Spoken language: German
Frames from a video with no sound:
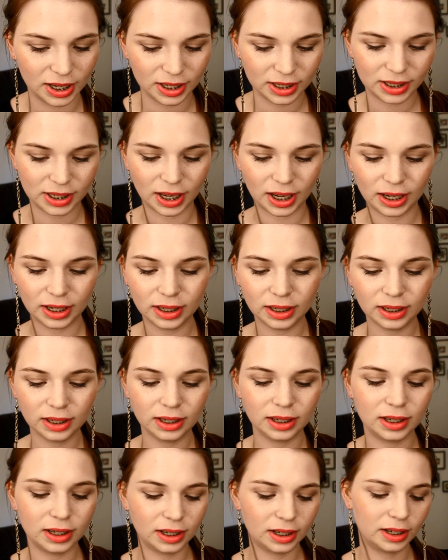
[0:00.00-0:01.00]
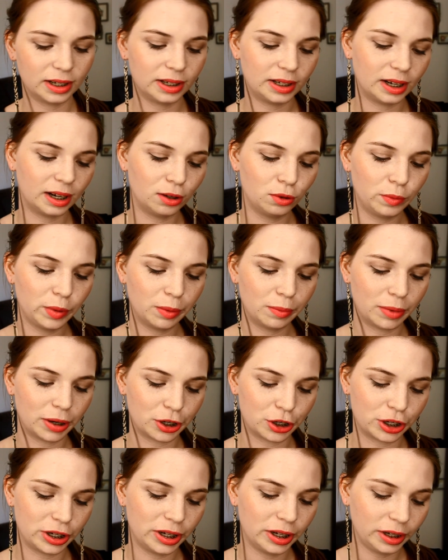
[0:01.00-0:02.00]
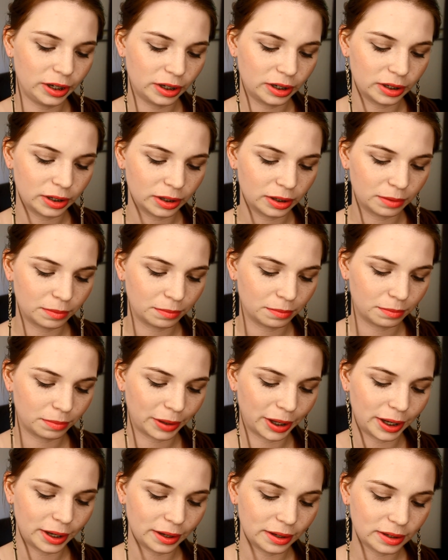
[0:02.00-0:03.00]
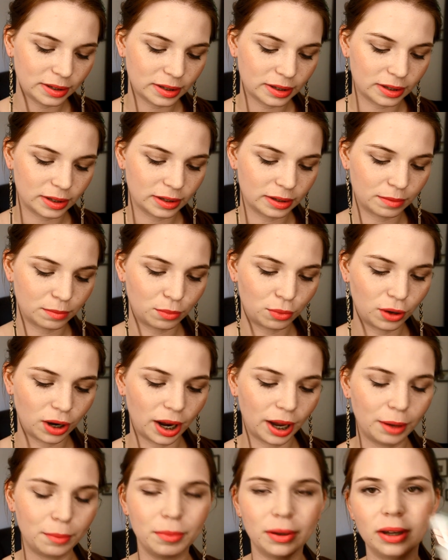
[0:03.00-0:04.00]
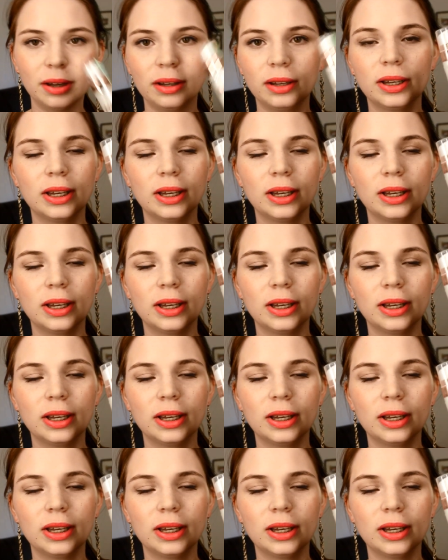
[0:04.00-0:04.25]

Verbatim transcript: Dann äh, der Lumi Magique Base Primer.